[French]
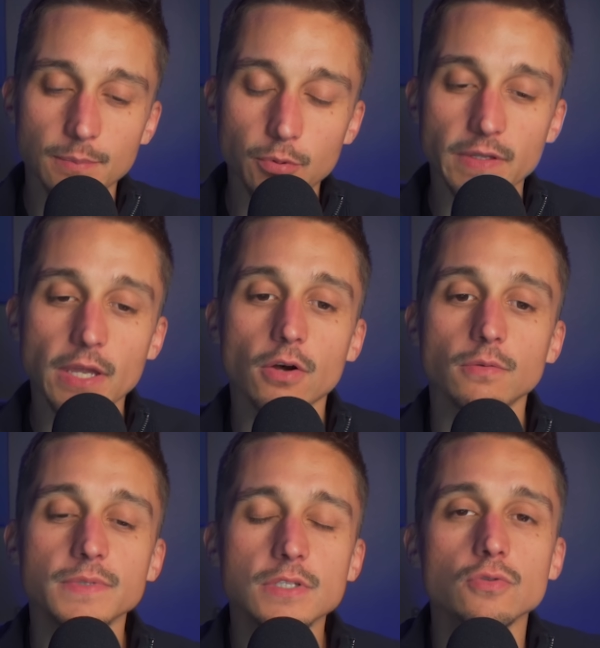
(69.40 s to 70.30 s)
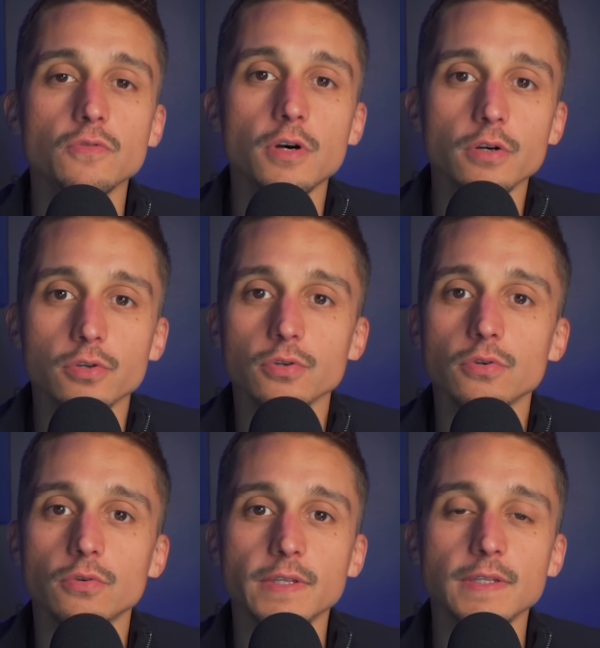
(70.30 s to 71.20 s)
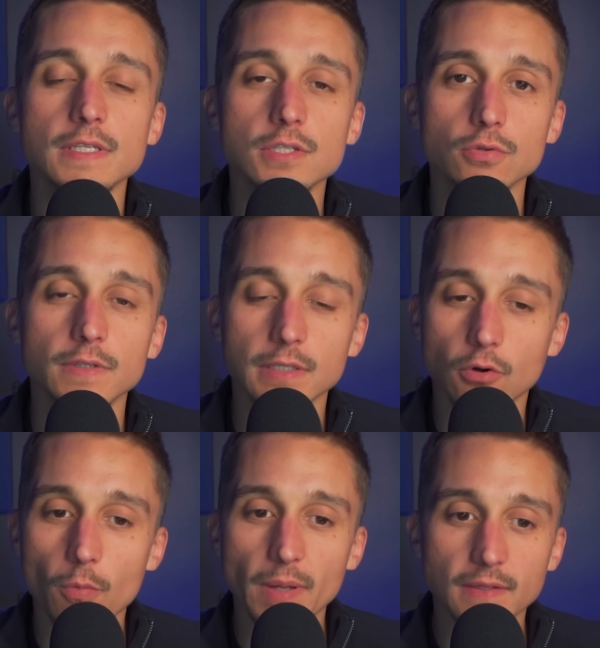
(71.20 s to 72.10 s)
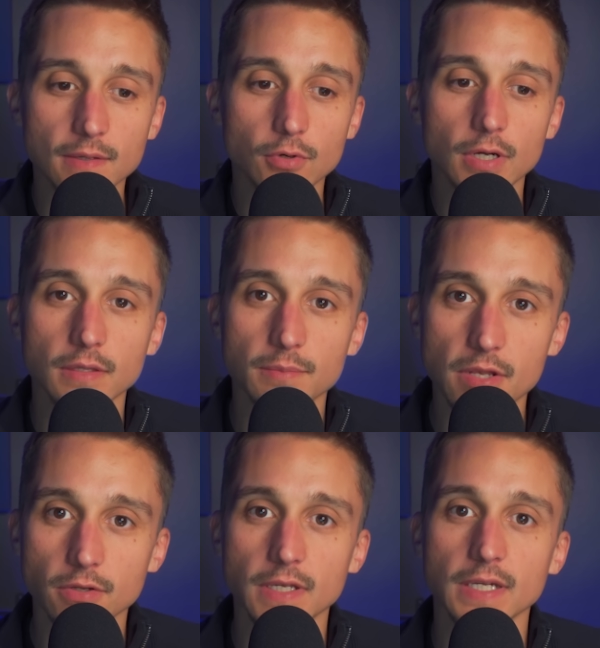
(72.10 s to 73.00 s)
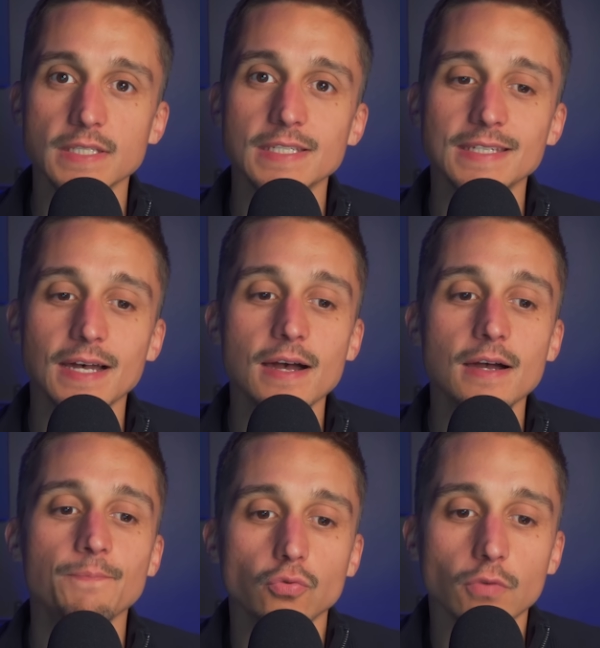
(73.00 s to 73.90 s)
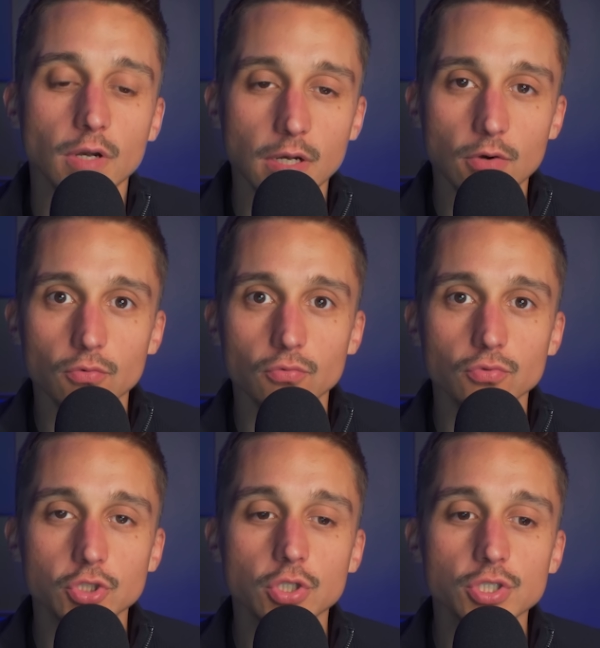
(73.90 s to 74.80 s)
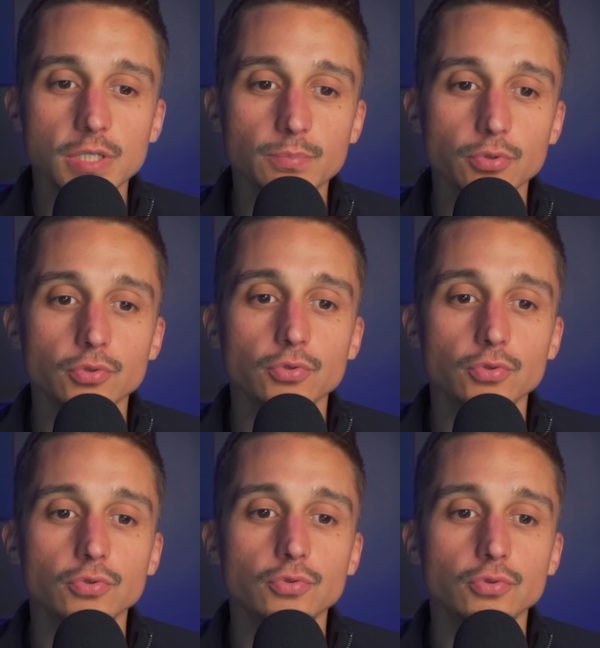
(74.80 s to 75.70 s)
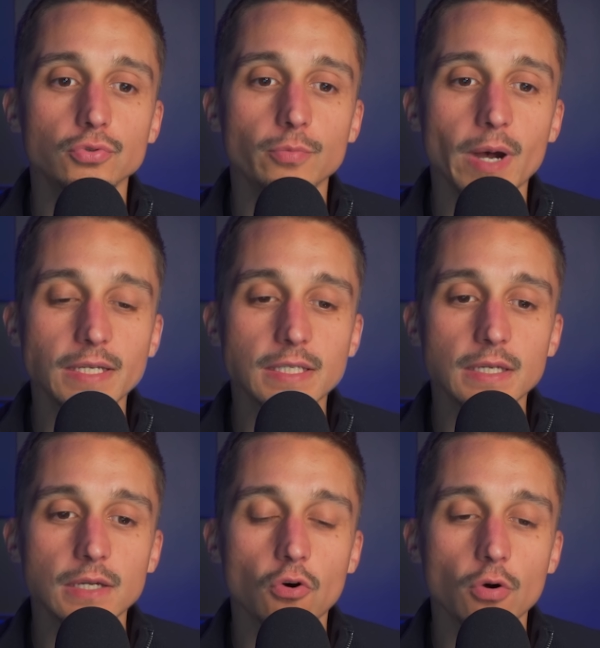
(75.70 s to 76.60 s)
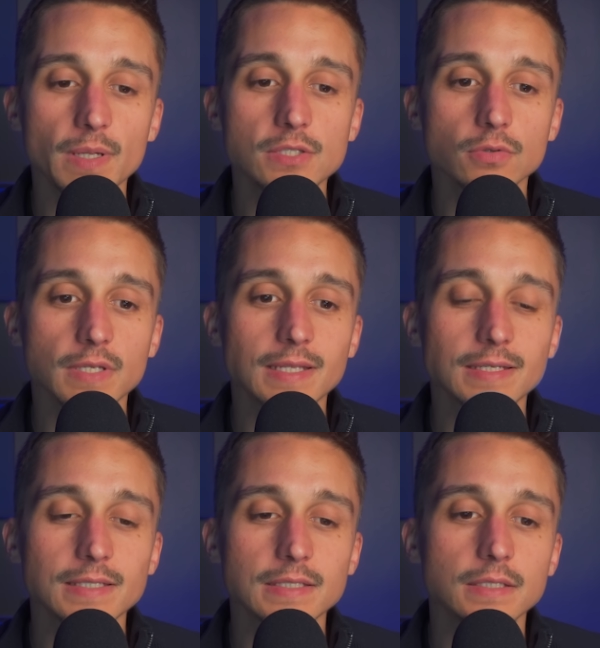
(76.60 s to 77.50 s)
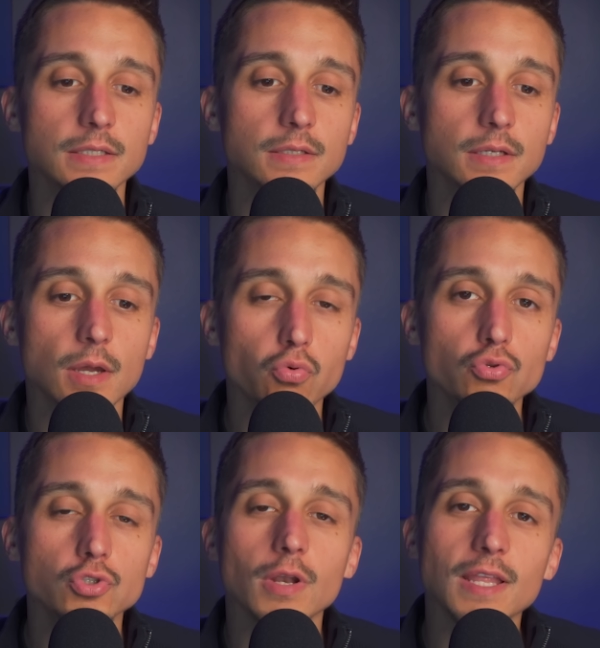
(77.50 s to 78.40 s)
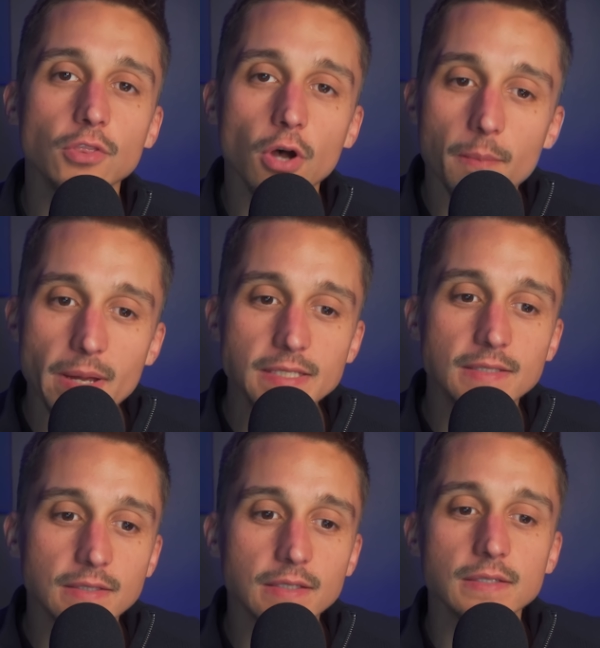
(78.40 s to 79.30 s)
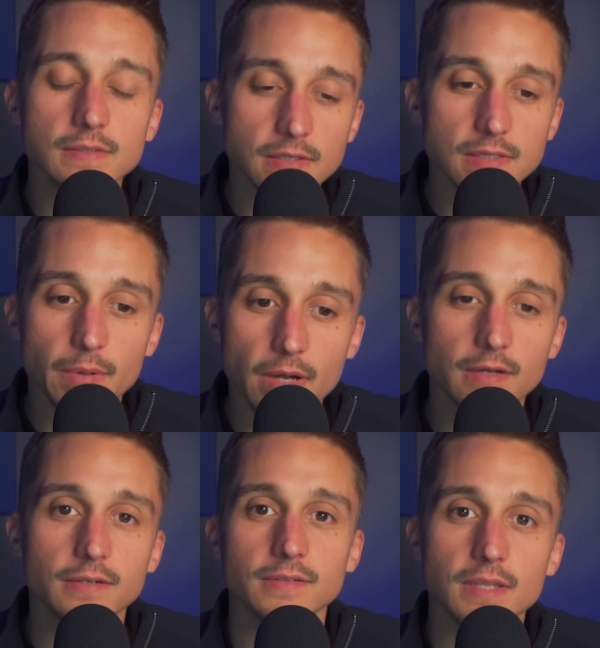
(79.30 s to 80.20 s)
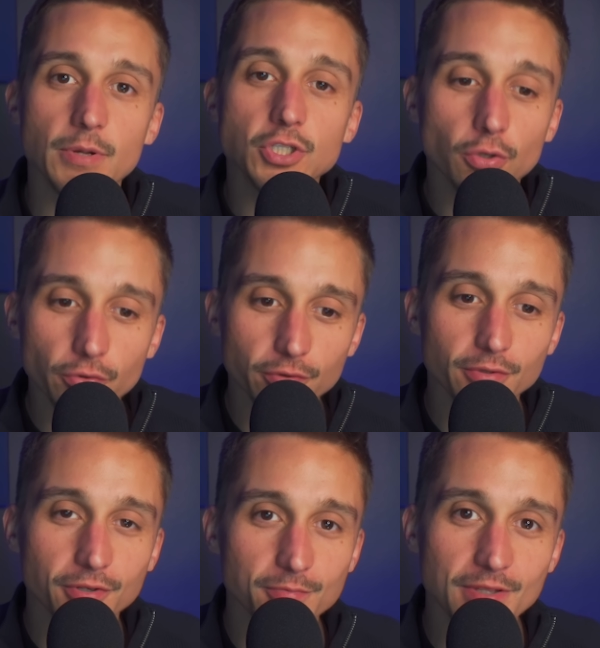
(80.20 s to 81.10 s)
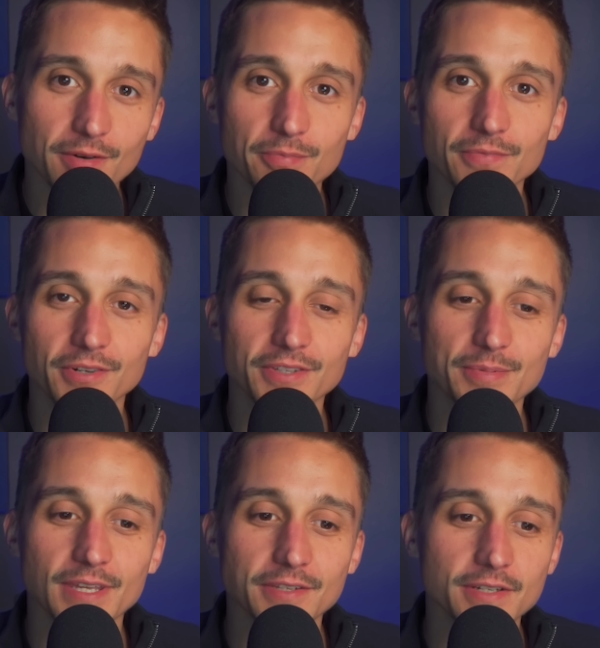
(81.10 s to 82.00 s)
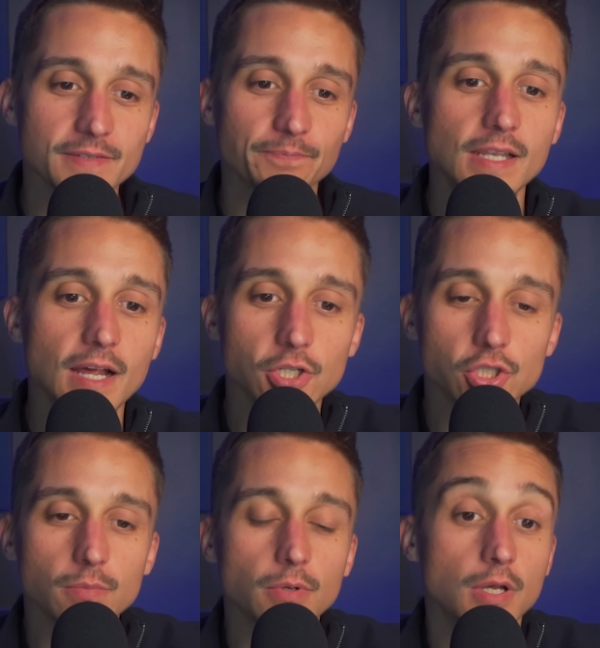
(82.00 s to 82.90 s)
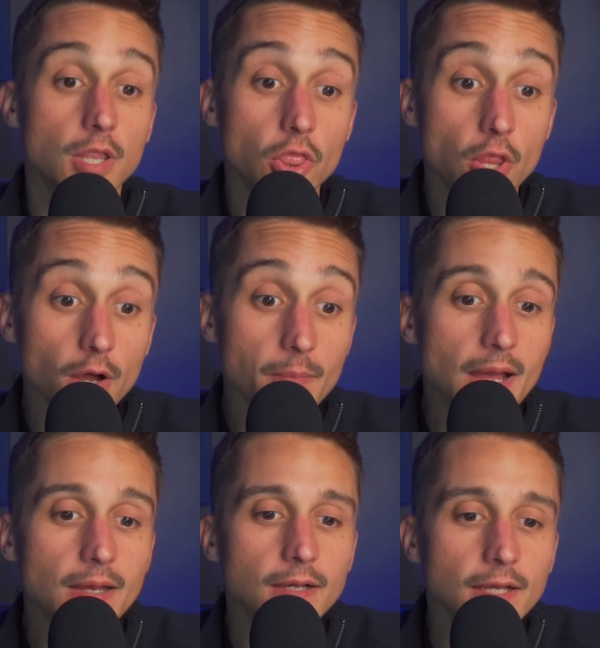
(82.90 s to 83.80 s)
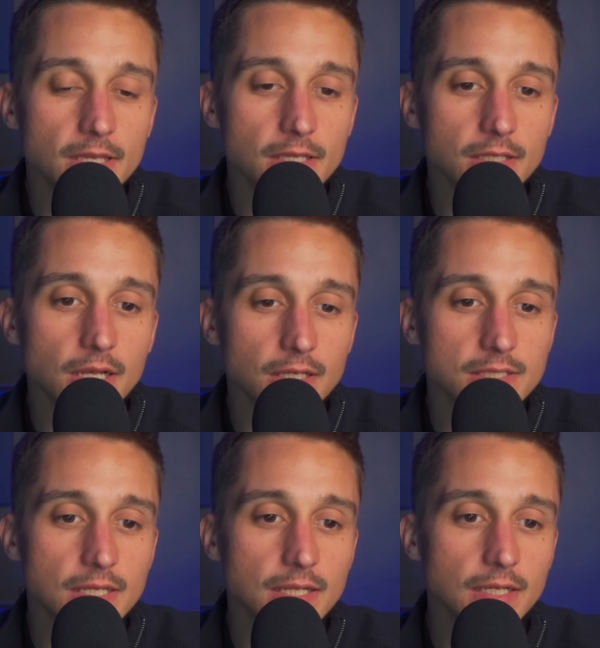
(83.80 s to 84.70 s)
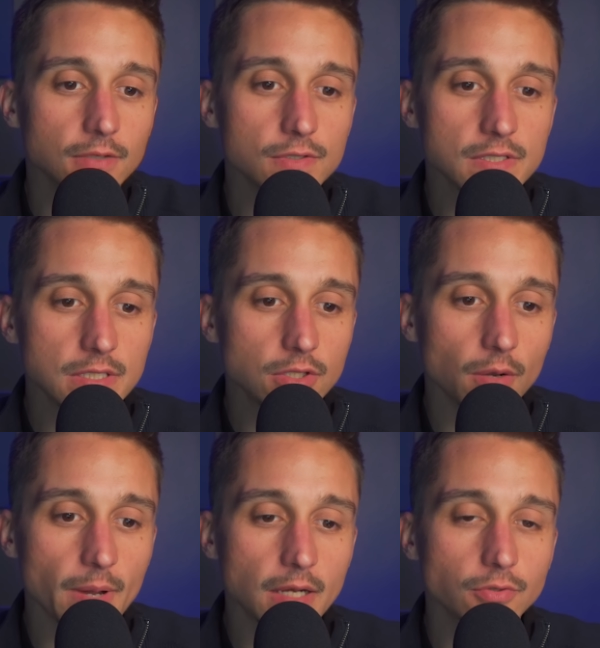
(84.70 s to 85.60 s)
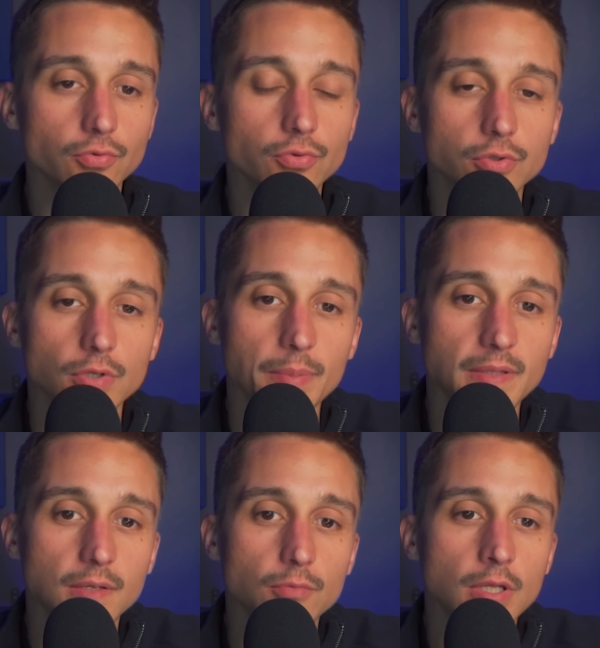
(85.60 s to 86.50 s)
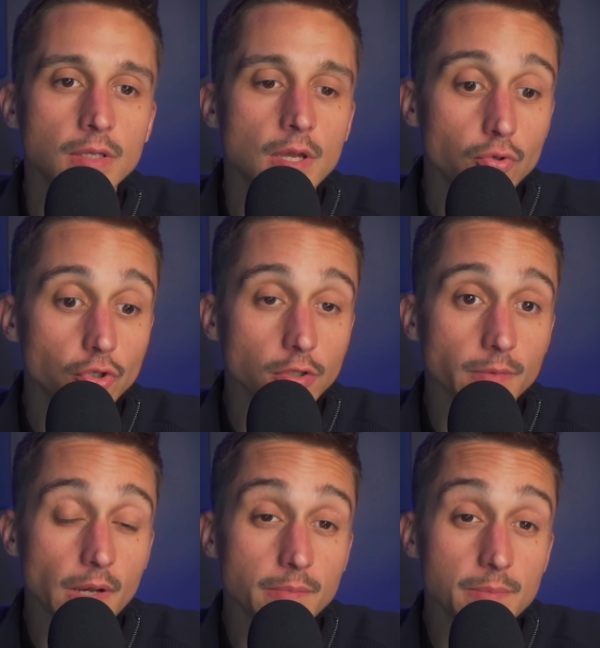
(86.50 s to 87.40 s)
d'impôts. D'ailleurs, on me dit souvent que on analyse que des gros patrimoines, des millionnaires, etc. voilà, là, on change un peu de, braquet, on repasse sur quelqu'un qui est plus dans la normalité. C'est vrai que c'est pas. Il n'est pas joueur de rugby dans le, dans le top 14. Il a un job normal et il a un salaire aussi normal, donc un patrimoine plutôt normal,